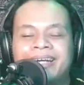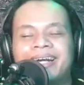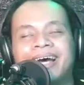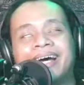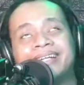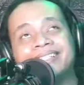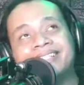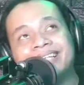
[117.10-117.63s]

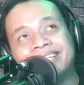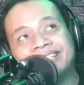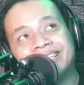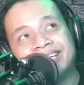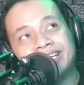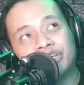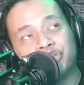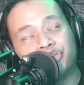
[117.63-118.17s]
dan
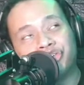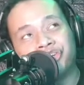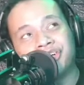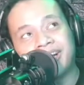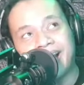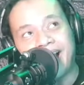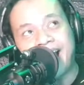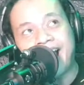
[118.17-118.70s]
cenderung
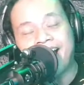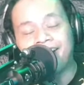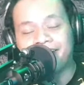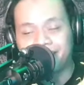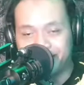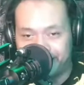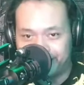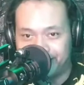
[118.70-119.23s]

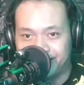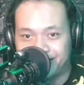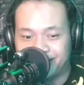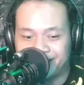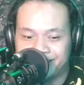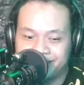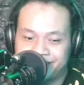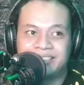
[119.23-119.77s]

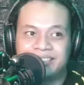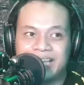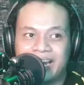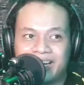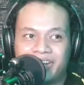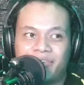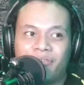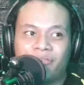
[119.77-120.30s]
garing.
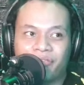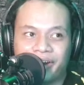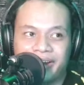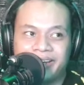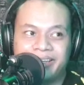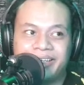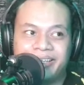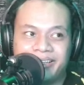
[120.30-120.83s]
Jadi
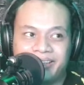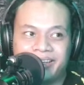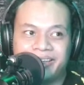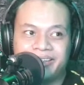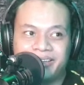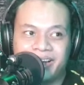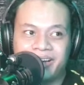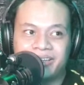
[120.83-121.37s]
Frankie
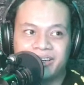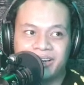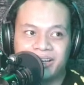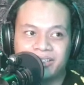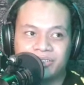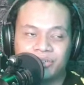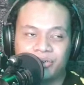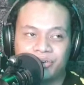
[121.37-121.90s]
ini
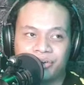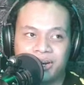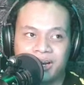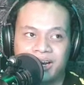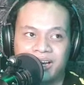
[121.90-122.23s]
adalah seorang